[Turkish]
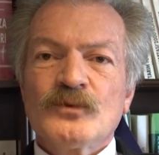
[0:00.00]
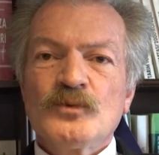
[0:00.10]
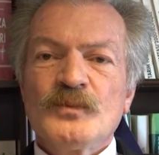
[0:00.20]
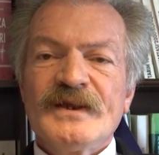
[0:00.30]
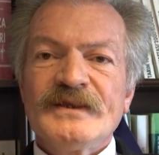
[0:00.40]

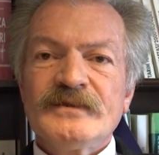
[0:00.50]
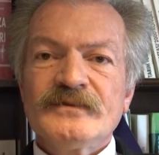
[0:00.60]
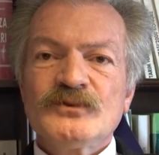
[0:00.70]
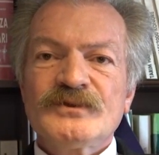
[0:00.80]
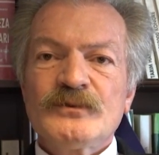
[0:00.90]

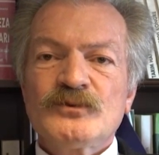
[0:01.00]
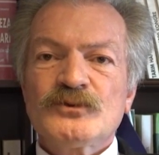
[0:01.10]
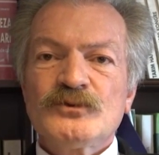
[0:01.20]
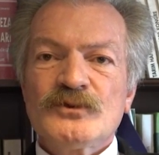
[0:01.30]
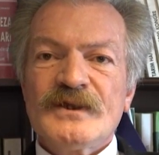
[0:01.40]
gübrenin
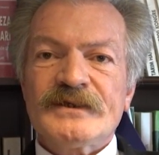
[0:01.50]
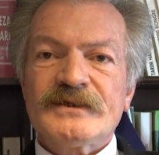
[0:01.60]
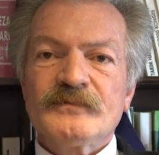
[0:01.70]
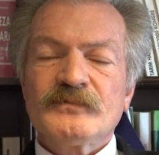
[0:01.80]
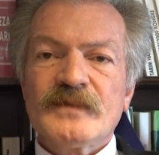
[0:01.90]
%300'ler,
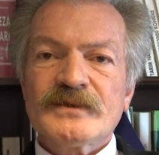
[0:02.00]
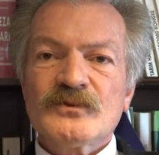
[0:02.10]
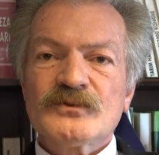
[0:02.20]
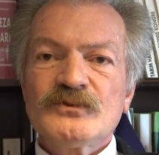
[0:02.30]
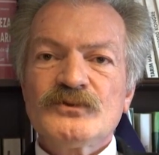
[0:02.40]

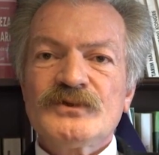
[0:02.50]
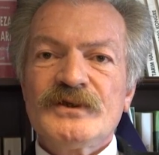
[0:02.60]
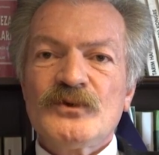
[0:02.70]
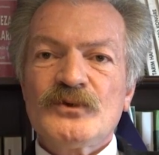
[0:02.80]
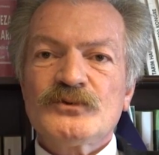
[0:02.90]
mazotun
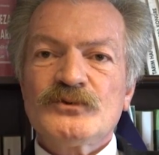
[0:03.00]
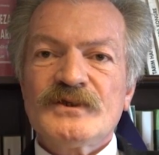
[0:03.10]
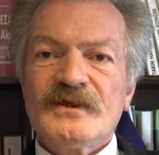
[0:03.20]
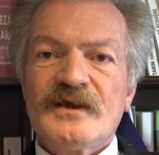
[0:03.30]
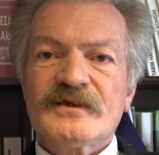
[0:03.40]

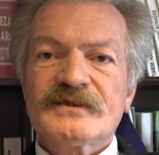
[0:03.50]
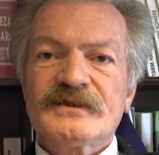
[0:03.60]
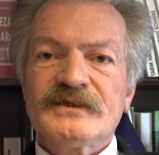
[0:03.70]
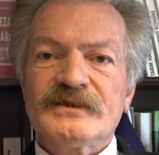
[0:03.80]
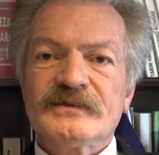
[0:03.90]
%400'ler
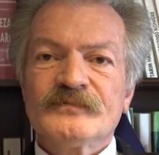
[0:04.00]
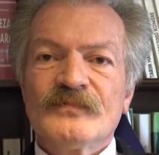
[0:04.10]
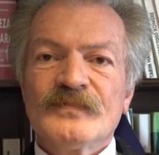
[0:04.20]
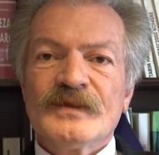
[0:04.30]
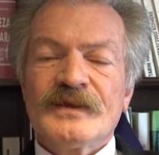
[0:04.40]
arttığı,
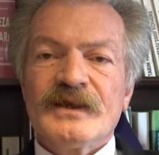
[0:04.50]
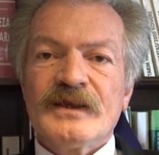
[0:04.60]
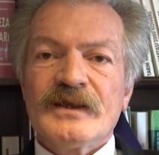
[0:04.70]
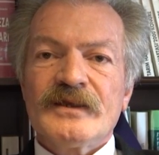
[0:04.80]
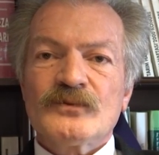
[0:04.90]

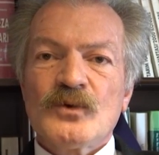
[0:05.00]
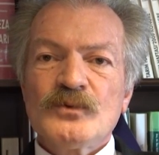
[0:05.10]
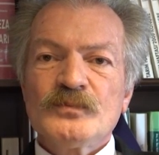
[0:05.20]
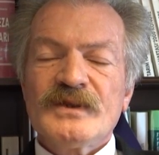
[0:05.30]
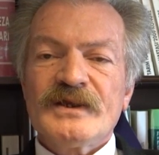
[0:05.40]
e,
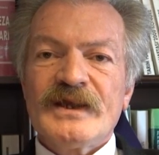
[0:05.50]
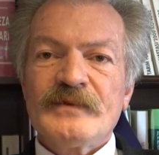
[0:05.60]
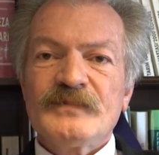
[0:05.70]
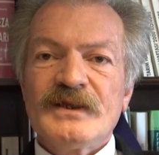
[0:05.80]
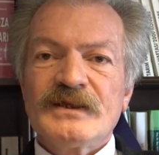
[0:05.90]
tohumda,
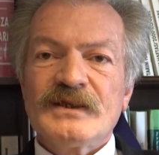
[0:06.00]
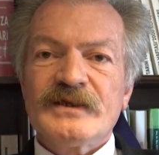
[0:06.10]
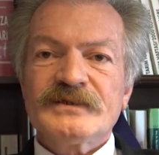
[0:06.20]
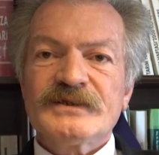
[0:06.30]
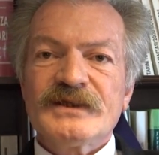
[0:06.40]
yemde,
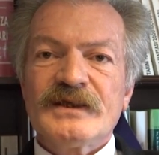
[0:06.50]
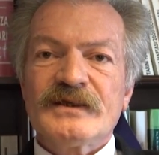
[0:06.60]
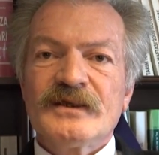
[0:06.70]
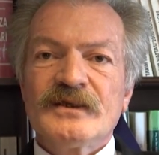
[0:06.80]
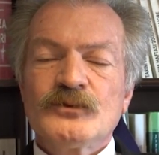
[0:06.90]
ilaçta
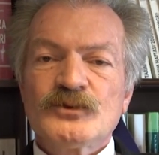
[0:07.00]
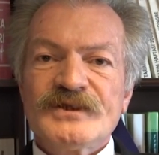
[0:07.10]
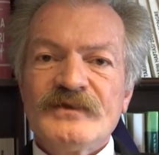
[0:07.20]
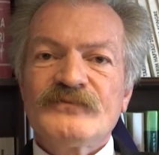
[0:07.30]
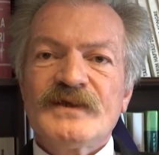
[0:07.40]

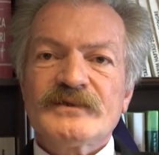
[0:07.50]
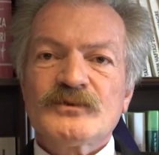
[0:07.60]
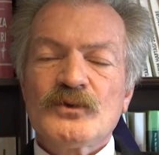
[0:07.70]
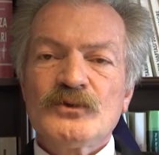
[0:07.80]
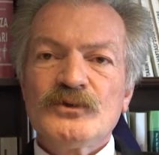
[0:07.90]
yüksek fiyat
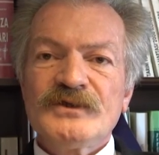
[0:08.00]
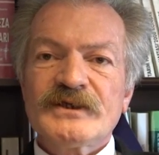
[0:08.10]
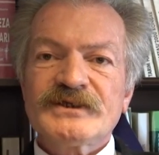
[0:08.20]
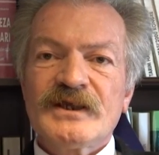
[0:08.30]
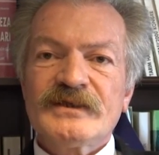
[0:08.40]
sorununun
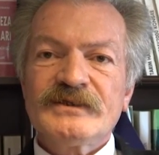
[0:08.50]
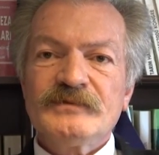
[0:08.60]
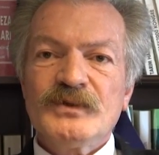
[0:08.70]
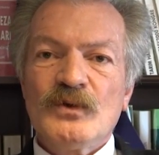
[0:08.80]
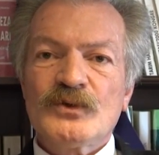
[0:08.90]

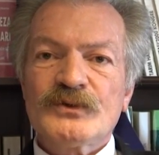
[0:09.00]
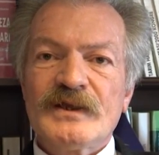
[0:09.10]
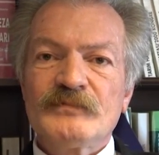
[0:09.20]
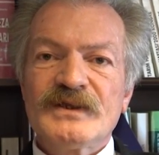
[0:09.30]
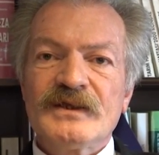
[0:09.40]
yaşandığı bir
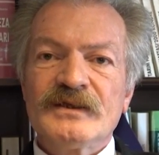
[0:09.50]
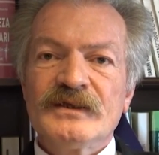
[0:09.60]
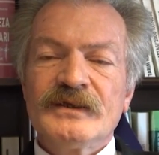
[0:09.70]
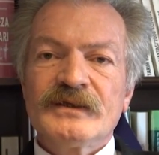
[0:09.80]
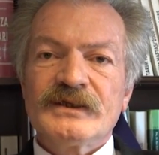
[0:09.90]
ortamda
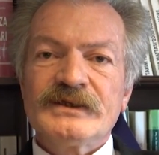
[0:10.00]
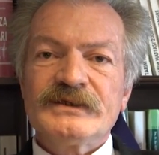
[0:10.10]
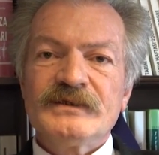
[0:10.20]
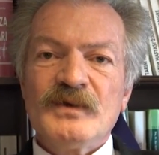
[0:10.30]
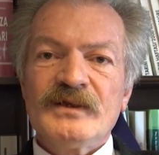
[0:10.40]

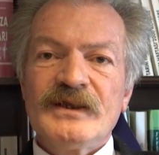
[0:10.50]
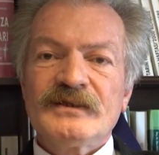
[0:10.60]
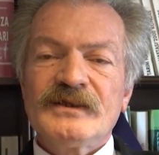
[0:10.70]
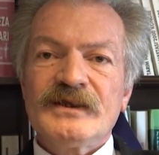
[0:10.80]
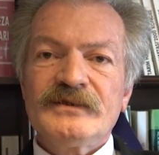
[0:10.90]
girdi
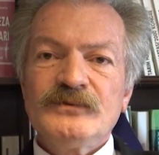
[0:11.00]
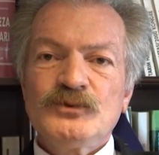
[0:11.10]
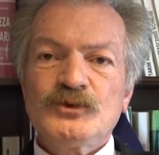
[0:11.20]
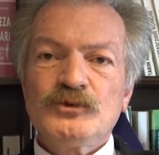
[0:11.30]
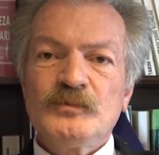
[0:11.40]
maliyetlerini
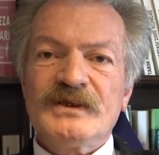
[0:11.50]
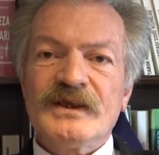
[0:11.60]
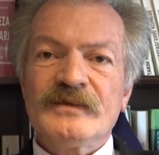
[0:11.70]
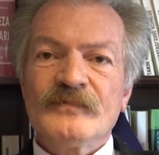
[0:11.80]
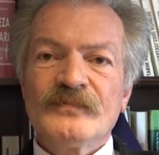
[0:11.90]

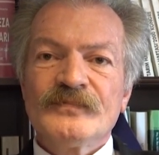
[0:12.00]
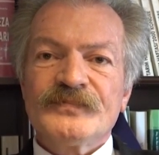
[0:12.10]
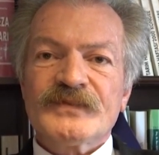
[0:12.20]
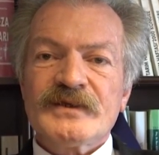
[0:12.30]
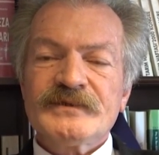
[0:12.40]
düşürmeden
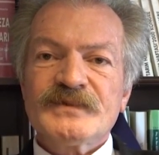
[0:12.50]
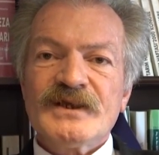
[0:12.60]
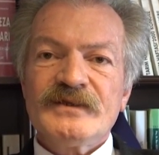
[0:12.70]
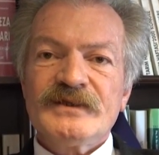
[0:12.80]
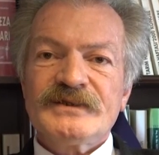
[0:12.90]

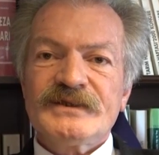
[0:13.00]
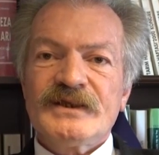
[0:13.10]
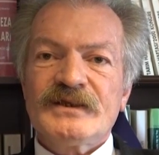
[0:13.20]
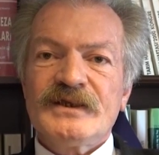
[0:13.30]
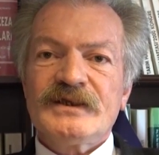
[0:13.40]
tarımsal
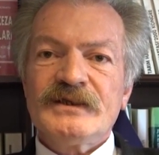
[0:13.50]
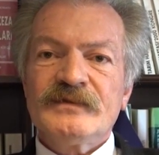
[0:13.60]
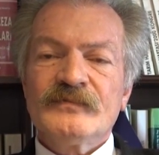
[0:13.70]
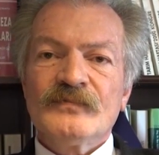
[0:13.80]
destekleri